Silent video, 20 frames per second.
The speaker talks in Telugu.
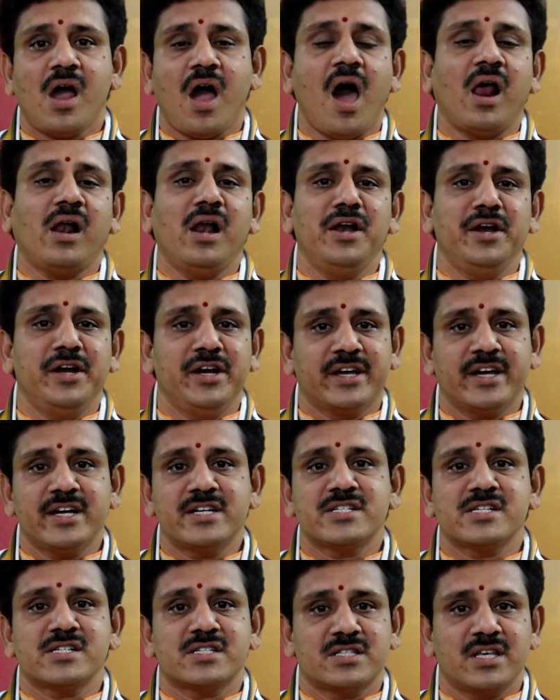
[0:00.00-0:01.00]
కాళ్ళను
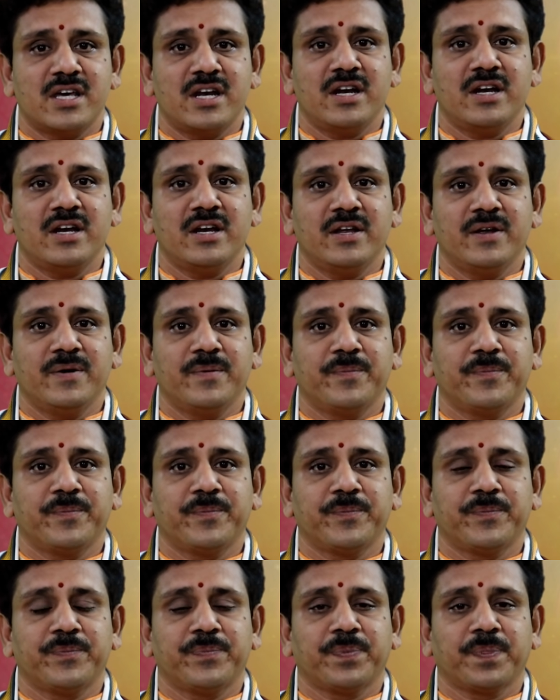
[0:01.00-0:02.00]
ఇండికేట్ చేస్తారండి
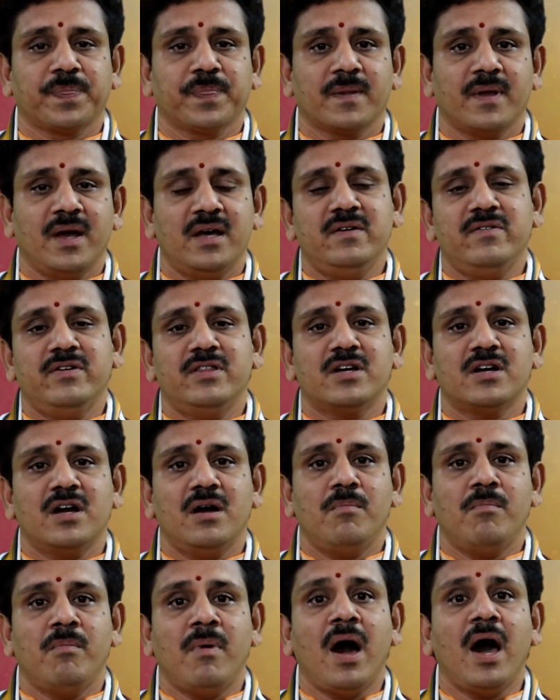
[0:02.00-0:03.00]

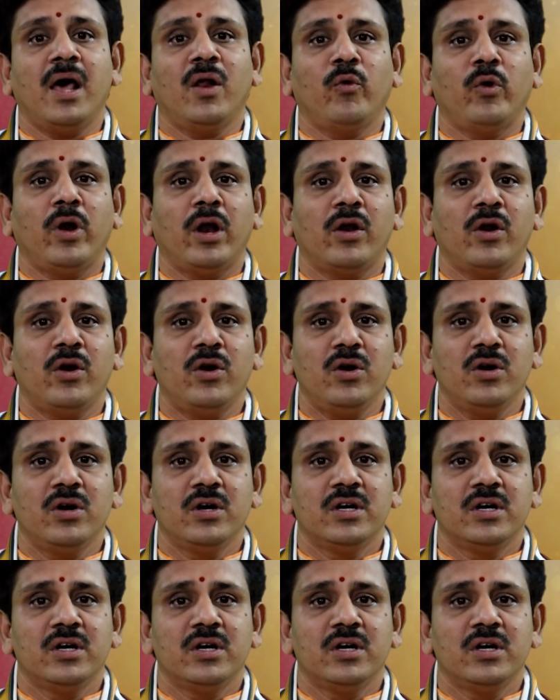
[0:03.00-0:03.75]
అదేవిధంగా మానవులలో